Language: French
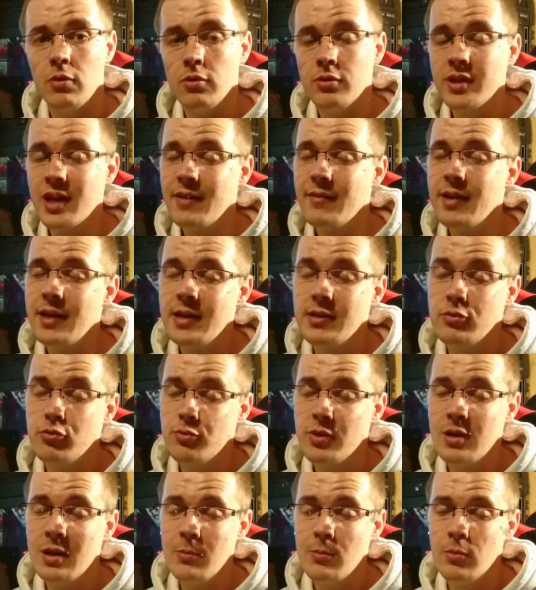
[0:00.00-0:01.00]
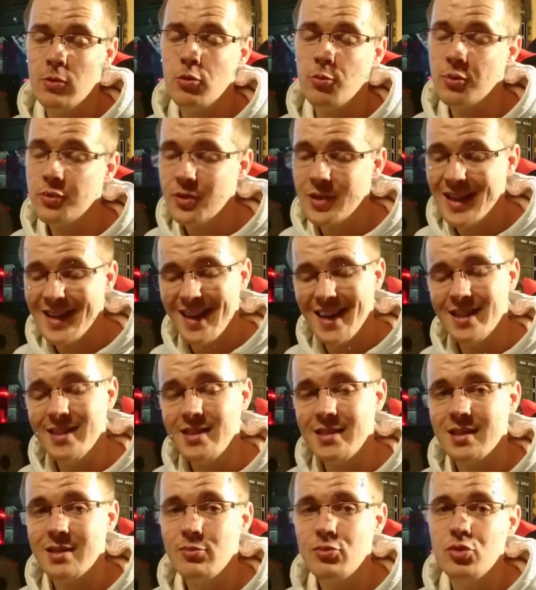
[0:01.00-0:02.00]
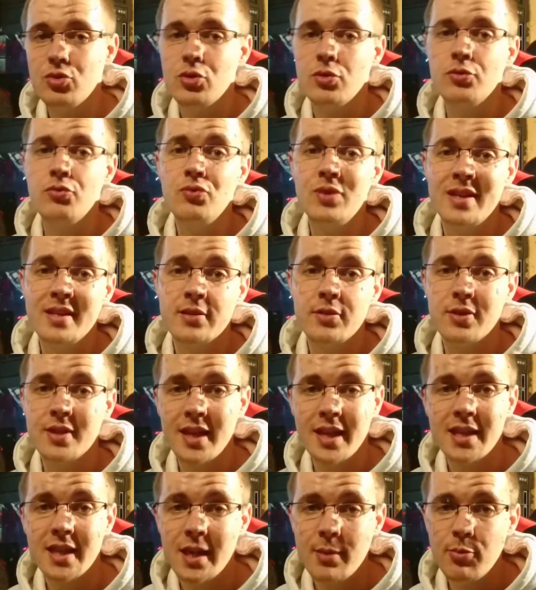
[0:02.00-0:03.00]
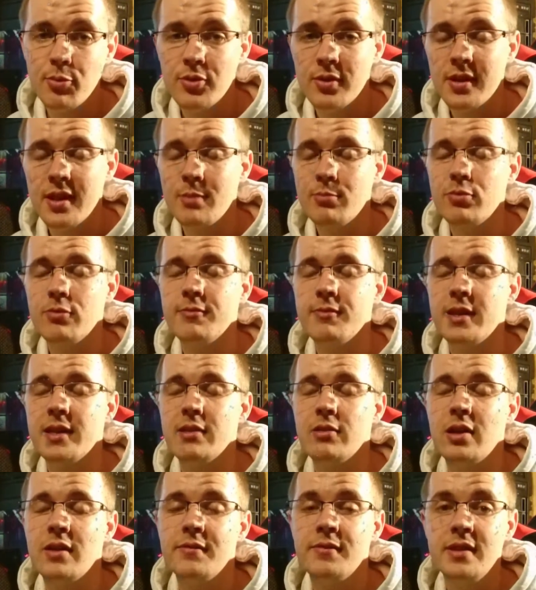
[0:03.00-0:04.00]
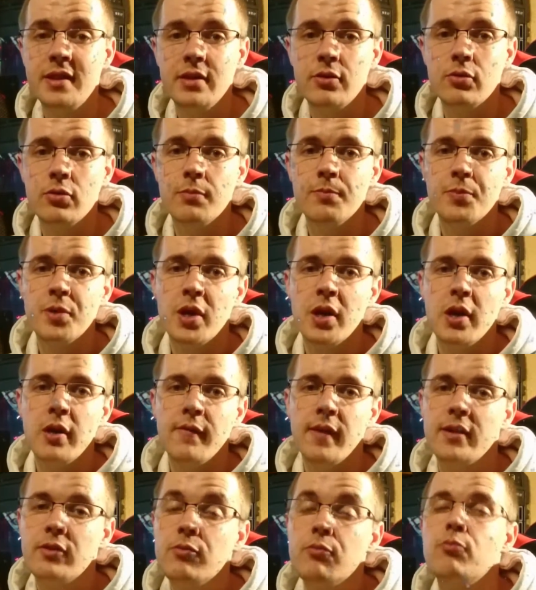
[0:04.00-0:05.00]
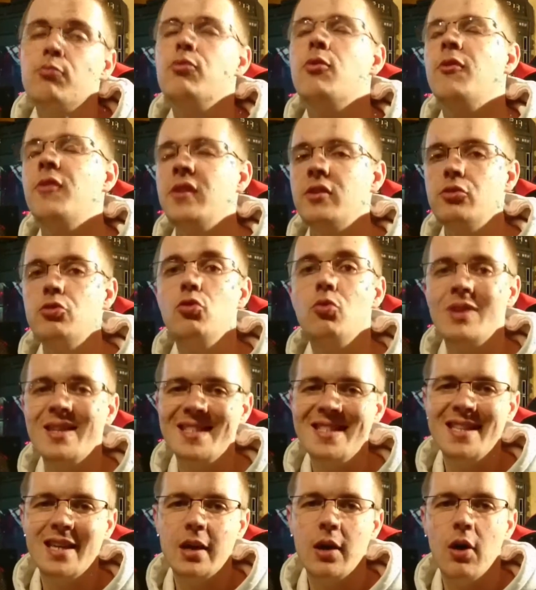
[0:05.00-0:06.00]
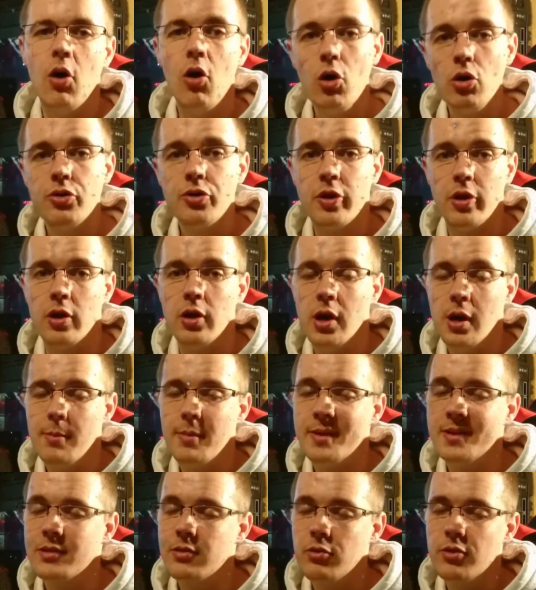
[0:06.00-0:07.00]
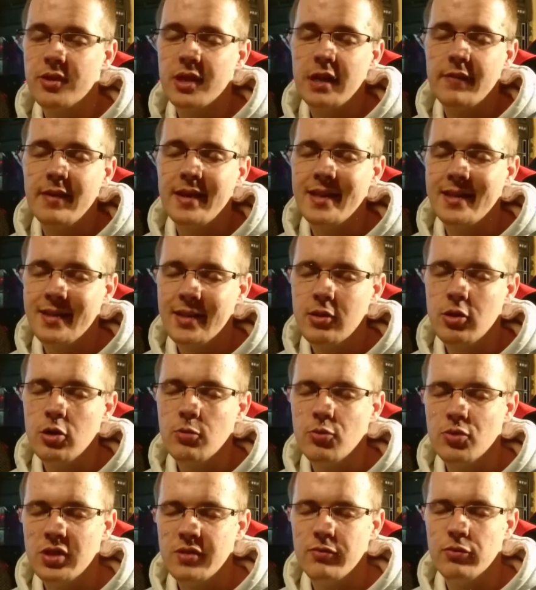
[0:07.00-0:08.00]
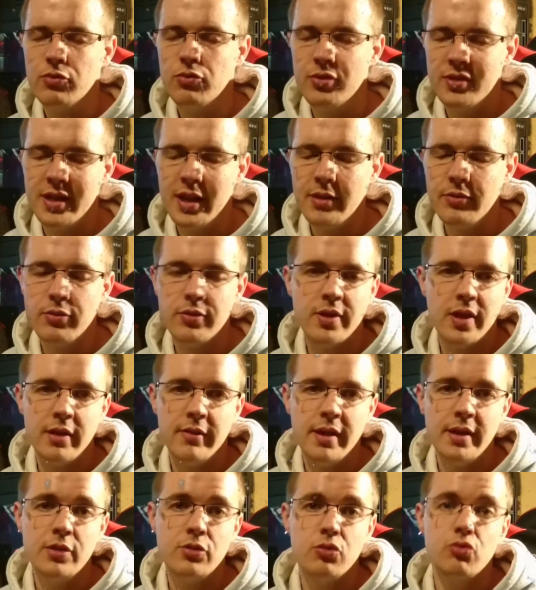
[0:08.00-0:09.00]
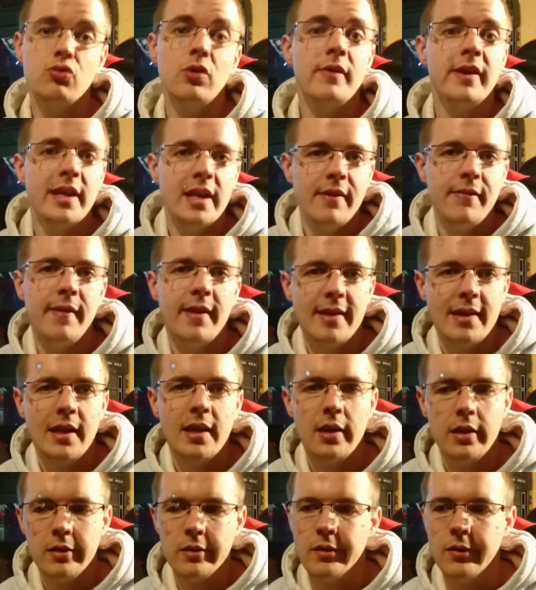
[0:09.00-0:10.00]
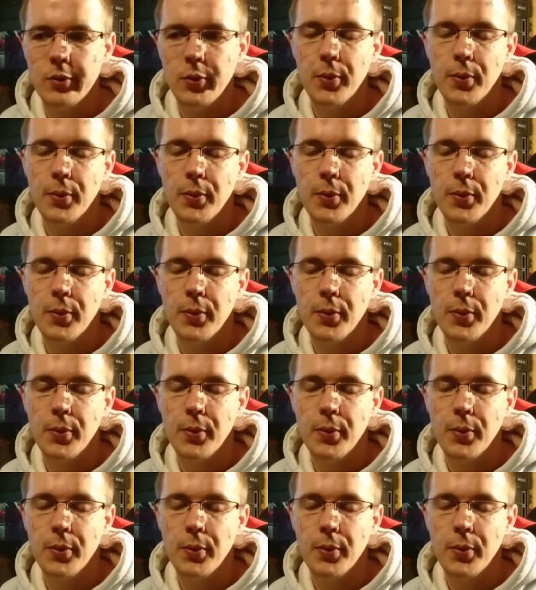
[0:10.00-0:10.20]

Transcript: le travail, du moins le monde de la grande distribution, nous laisse que très très peu de temps pour faire de la vidéo, pour faire du loisir autre, parce que le travail est énorme au niveau du temps de travail, surtout avec les fêtes là, euh,